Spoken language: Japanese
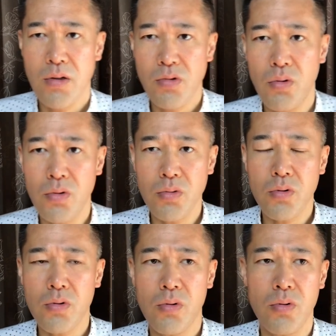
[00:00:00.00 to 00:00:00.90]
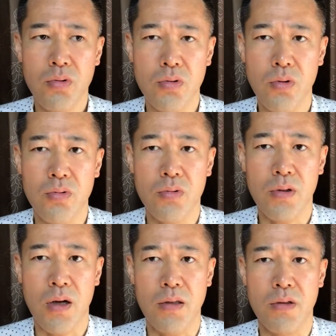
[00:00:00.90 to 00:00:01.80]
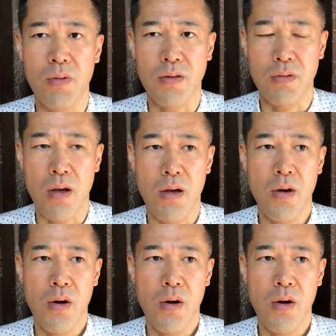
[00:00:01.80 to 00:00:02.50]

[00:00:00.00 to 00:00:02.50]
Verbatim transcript: そういうところをすごく感じますね。